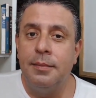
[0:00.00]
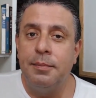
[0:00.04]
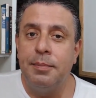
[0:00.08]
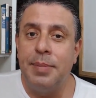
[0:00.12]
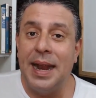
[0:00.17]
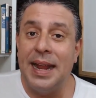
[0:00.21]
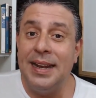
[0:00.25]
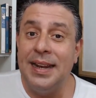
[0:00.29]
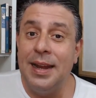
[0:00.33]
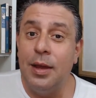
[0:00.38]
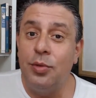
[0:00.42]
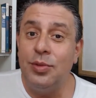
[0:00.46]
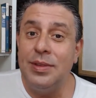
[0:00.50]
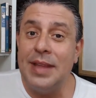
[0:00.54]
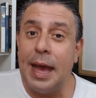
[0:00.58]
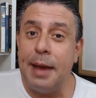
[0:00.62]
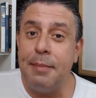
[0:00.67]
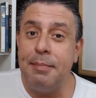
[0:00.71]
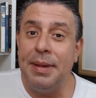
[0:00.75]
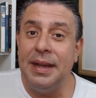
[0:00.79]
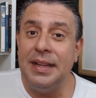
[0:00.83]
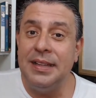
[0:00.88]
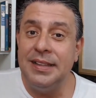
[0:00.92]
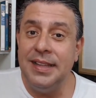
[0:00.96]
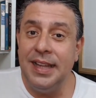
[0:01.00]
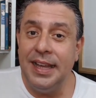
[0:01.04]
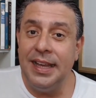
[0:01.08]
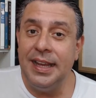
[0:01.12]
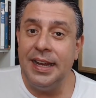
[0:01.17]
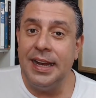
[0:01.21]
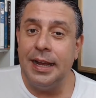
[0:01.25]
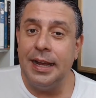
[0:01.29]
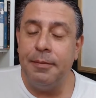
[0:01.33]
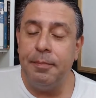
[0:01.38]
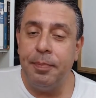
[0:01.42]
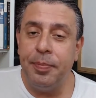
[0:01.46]
Para não dar a
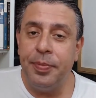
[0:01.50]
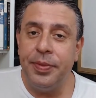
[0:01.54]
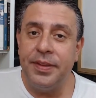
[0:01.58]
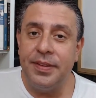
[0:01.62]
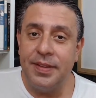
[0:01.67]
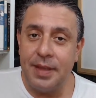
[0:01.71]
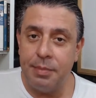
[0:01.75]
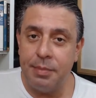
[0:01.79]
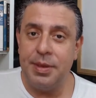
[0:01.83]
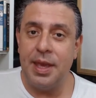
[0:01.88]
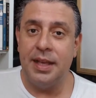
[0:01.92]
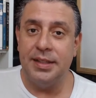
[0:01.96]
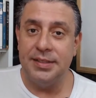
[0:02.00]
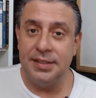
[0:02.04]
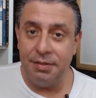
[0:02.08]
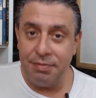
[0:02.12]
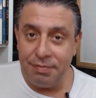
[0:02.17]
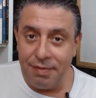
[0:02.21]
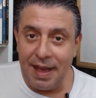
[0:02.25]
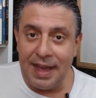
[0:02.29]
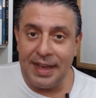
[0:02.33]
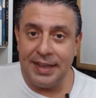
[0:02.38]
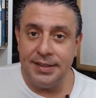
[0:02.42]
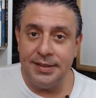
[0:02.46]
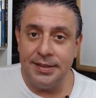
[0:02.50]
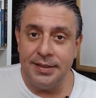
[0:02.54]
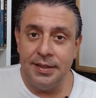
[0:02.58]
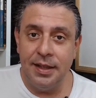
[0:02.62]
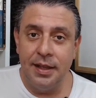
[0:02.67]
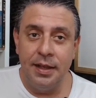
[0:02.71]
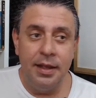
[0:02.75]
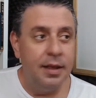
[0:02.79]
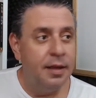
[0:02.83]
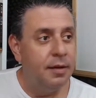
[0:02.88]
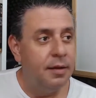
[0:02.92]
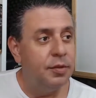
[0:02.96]
bandeira, sabe o que, que você faz?
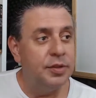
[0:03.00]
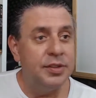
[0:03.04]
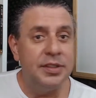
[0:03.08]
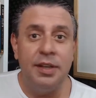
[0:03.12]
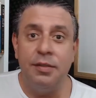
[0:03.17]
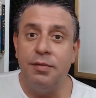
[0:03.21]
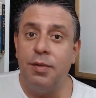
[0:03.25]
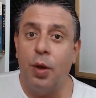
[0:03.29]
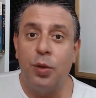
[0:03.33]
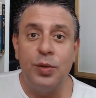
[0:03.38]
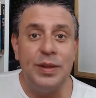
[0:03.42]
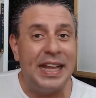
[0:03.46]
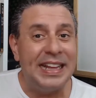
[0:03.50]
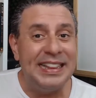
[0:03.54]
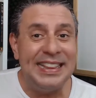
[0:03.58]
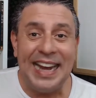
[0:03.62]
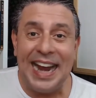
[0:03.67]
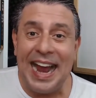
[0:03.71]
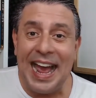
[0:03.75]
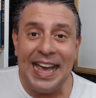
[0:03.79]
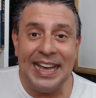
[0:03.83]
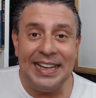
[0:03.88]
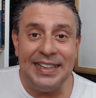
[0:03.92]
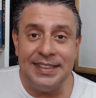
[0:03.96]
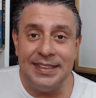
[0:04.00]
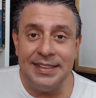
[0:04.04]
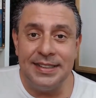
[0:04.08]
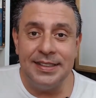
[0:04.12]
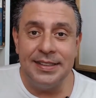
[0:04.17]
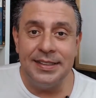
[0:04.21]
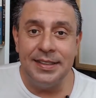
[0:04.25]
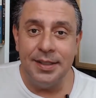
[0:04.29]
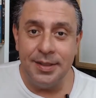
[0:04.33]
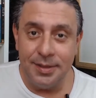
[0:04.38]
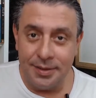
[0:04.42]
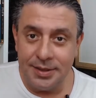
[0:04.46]
Você volta
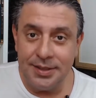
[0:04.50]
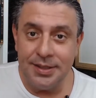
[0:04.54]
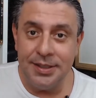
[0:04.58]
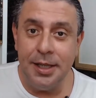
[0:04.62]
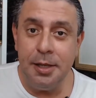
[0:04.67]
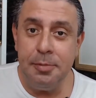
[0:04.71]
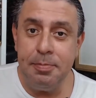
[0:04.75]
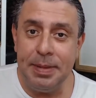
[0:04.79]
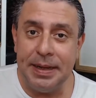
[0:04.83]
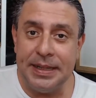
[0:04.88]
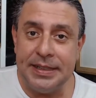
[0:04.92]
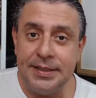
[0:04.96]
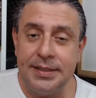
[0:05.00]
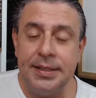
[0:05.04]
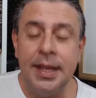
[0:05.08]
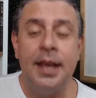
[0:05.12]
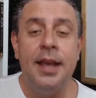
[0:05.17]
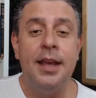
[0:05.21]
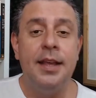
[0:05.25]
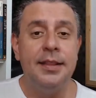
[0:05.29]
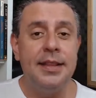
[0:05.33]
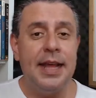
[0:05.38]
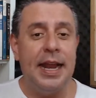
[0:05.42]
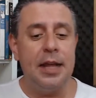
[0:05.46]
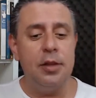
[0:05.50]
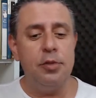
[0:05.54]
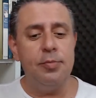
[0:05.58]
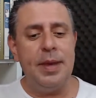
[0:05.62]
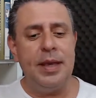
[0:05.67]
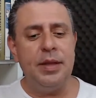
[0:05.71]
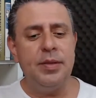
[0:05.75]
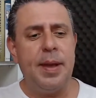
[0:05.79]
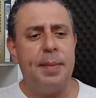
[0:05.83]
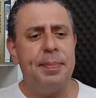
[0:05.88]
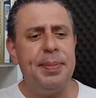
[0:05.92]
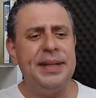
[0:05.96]
atrás. Simples. Está lá no
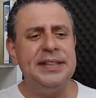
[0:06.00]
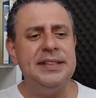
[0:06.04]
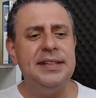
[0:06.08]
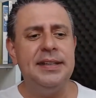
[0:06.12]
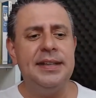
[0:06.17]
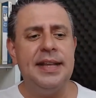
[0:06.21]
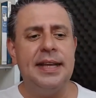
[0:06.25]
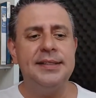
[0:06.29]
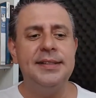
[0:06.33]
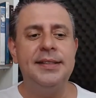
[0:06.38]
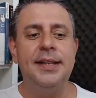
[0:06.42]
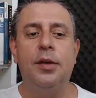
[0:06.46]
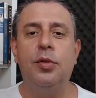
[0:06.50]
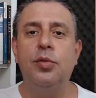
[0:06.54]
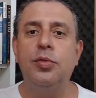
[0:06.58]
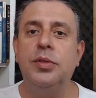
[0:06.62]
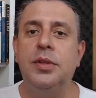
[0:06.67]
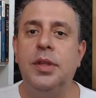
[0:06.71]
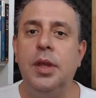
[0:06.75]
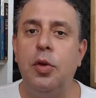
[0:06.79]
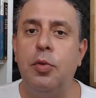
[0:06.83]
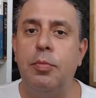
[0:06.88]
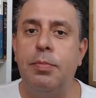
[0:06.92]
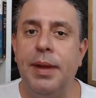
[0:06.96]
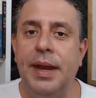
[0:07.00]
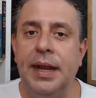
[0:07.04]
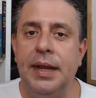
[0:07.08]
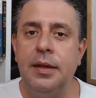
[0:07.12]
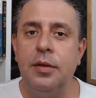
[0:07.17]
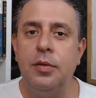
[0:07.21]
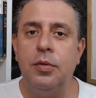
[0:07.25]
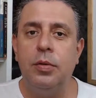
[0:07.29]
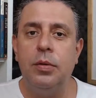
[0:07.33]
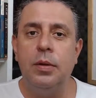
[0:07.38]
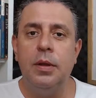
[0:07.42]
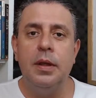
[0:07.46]
meio da apresentação, deu
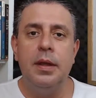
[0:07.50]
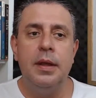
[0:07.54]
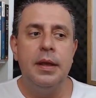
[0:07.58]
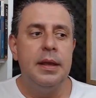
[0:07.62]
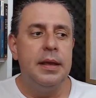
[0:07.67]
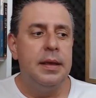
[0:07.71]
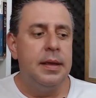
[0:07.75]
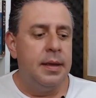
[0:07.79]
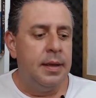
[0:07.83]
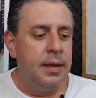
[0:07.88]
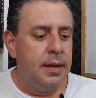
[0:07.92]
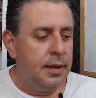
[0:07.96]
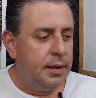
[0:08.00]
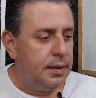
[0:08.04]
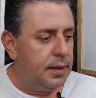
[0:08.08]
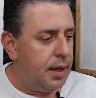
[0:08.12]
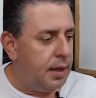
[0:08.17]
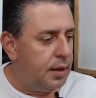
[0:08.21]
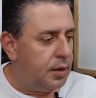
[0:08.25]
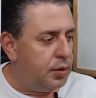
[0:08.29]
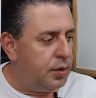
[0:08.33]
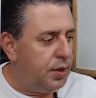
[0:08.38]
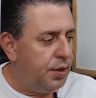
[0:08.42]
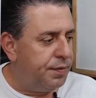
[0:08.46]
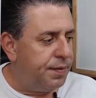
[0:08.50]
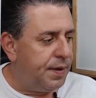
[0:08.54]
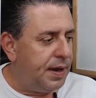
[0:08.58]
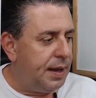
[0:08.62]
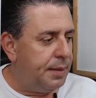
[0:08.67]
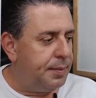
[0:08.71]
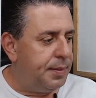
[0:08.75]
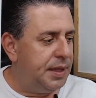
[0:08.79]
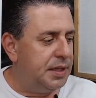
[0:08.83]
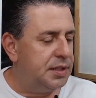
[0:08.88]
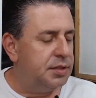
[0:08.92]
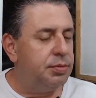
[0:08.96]
branco o que, que eu ia falar
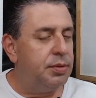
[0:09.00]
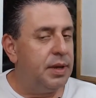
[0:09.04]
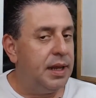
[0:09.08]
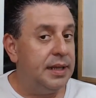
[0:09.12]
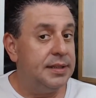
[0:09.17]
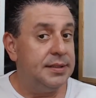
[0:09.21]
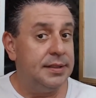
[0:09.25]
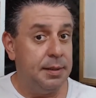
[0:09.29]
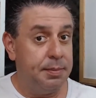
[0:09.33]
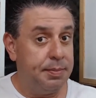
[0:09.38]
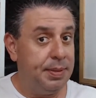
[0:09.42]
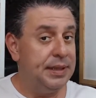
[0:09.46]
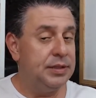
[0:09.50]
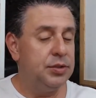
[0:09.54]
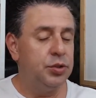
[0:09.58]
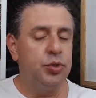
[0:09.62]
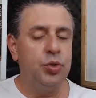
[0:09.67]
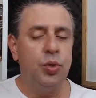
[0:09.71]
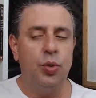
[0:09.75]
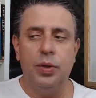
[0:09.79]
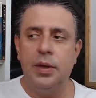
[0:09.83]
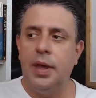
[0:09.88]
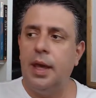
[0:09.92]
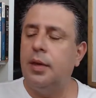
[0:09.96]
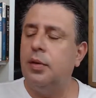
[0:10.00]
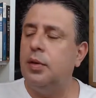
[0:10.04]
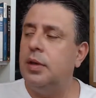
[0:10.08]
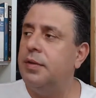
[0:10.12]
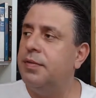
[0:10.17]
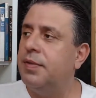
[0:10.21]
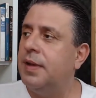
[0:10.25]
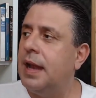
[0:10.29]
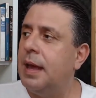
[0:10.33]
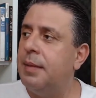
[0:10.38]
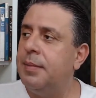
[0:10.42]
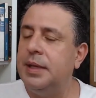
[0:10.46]
mesmo, né? Você pensou o que, que eu ia
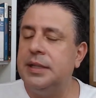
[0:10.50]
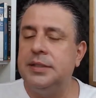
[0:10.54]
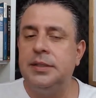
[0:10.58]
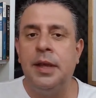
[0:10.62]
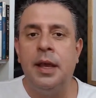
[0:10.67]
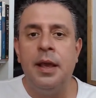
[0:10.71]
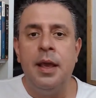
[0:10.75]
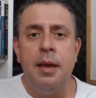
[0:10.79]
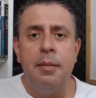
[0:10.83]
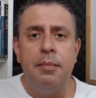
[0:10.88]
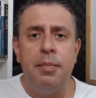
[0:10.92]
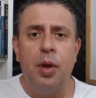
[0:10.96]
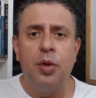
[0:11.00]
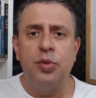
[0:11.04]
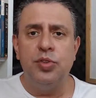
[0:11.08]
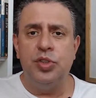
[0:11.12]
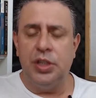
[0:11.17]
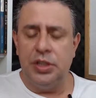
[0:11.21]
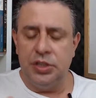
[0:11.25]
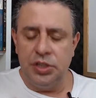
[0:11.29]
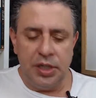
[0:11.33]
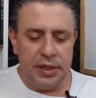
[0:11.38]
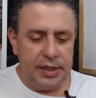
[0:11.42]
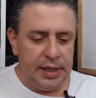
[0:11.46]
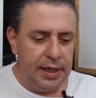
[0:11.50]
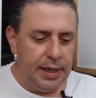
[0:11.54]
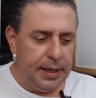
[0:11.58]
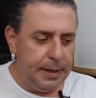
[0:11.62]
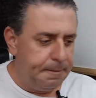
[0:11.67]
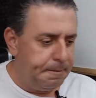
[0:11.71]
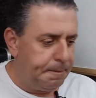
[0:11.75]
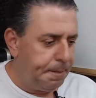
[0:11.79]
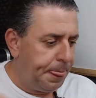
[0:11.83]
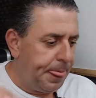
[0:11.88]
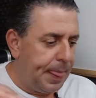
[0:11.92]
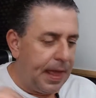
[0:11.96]
falar mesmo? Bom, gente, aqui,
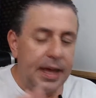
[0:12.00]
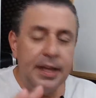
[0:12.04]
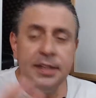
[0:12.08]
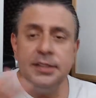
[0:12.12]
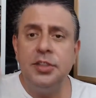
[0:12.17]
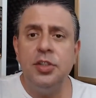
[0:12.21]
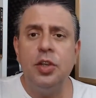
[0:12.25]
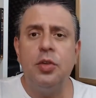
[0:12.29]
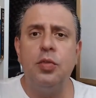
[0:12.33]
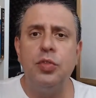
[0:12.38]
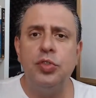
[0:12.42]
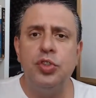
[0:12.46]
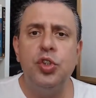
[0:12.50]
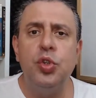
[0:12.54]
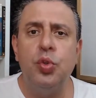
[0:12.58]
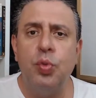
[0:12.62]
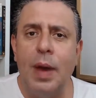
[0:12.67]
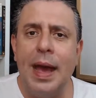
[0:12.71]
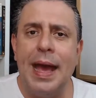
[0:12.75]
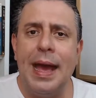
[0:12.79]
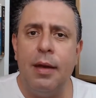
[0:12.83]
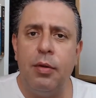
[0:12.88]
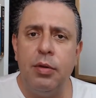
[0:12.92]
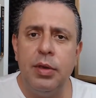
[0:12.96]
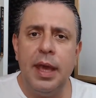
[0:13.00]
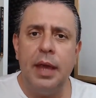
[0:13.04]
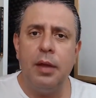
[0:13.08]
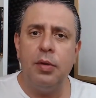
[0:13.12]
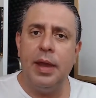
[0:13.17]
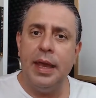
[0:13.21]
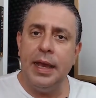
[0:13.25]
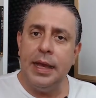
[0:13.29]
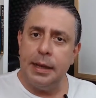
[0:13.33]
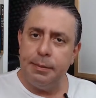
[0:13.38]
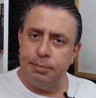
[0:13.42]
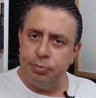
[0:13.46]
antes de continuar, eu quero
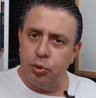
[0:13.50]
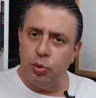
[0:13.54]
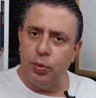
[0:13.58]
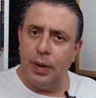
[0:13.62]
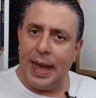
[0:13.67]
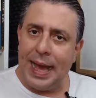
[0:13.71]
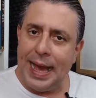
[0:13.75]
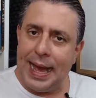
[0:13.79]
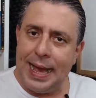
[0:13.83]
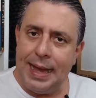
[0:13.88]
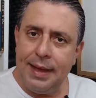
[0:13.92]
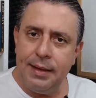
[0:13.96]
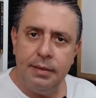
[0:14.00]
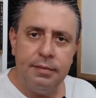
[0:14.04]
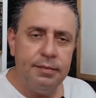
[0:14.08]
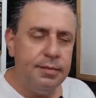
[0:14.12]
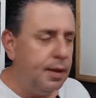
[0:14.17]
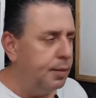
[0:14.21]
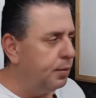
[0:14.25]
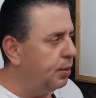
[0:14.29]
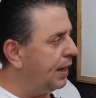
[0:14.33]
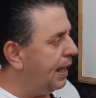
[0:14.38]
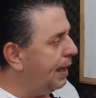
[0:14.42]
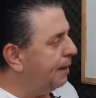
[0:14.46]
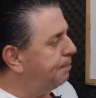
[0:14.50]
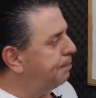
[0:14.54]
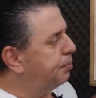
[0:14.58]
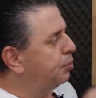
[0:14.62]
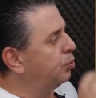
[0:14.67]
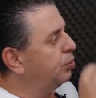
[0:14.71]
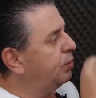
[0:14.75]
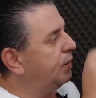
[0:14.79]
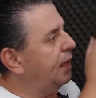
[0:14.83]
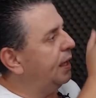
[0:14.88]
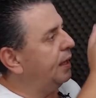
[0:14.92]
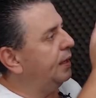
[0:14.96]
recapitular. Vamos lá para
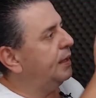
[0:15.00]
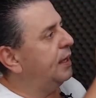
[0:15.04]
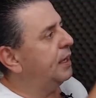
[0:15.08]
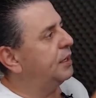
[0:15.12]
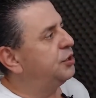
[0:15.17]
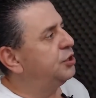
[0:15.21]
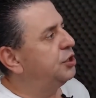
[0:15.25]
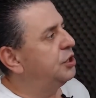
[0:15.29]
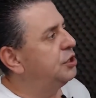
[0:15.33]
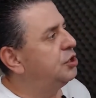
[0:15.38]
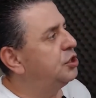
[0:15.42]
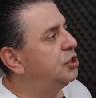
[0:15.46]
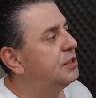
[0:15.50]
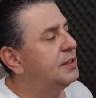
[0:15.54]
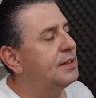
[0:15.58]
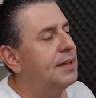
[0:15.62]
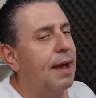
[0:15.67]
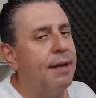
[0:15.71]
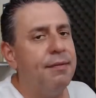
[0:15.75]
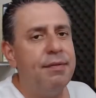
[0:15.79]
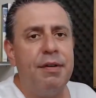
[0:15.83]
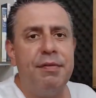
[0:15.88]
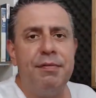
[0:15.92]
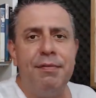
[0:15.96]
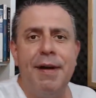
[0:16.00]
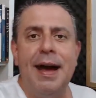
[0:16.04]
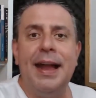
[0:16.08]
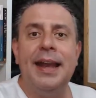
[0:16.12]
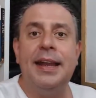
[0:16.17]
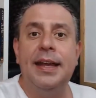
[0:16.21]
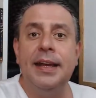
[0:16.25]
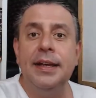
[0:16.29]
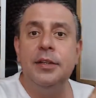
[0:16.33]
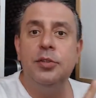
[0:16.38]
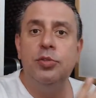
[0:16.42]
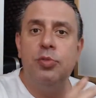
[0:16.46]
o que, que a gente estava
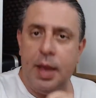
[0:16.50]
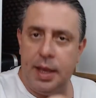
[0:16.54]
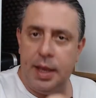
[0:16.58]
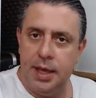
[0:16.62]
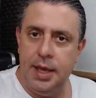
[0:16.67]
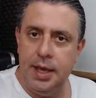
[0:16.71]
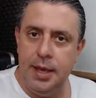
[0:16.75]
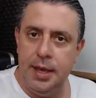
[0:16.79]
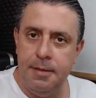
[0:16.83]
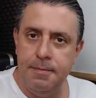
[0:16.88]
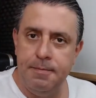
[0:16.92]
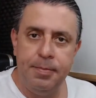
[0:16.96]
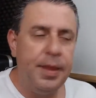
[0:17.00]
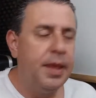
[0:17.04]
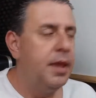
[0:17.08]
falando aqui.